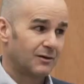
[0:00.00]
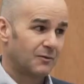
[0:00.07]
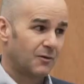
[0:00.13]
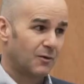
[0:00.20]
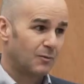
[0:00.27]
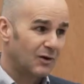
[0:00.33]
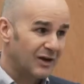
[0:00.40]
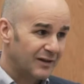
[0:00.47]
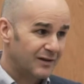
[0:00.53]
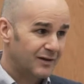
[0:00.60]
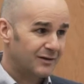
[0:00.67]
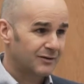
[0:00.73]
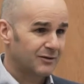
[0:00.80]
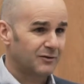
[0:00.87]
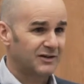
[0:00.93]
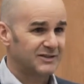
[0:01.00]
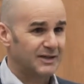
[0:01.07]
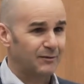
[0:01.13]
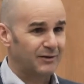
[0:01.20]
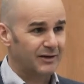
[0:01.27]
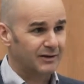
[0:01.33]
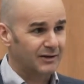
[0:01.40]
Como líder tengo que
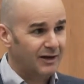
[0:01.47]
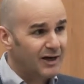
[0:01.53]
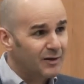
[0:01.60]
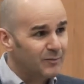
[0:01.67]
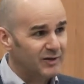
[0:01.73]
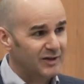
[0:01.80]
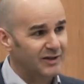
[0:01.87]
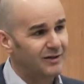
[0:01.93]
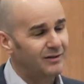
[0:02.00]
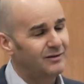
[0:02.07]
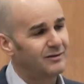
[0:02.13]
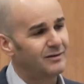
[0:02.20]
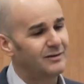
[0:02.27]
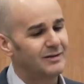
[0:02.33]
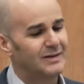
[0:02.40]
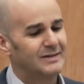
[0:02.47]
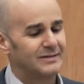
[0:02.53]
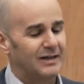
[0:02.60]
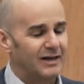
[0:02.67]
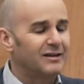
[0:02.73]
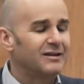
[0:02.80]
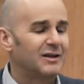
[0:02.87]
saber entrar en la empatía,
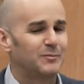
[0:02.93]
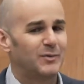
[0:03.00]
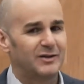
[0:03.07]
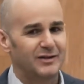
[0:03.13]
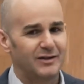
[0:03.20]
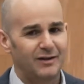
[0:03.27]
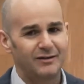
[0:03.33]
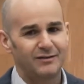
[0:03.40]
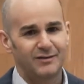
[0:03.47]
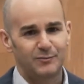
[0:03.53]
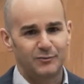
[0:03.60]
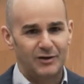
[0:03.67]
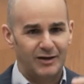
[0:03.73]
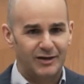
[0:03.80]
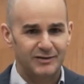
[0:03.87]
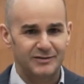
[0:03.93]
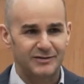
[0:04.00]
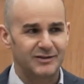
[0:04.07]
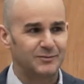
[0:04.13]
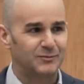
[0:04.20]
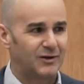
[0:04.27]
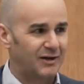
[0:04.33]
salir de la empatía y decir por aquí
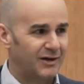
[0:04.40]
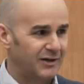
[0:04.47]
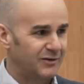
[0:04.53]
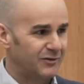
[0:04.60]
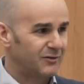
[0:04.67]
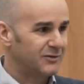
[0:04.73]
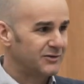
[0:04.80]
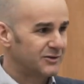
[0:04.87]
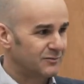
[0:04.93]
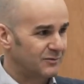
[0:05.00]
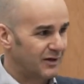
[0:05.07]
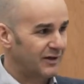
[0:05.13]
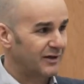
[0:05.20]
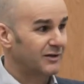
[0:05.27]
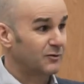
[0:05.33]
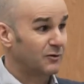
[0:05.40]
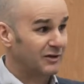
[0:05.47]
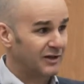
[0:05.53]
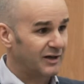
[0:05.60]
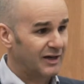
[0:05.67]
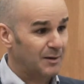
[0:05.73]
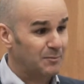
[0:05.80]
sí, por aquí no, esto por aquí. Tengo que
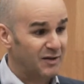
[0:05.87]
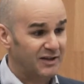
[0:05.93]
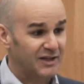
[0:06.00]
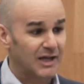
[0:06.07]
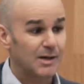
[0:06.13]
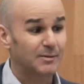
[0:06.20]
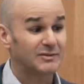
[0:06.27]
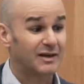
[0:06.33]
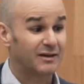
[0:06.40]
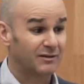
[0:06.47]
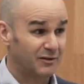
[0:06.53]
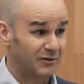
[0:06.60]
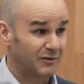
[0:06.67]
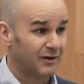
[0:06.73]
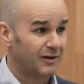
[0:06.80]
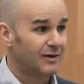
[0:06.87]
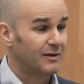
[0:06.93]
tener capacidad de abstracción.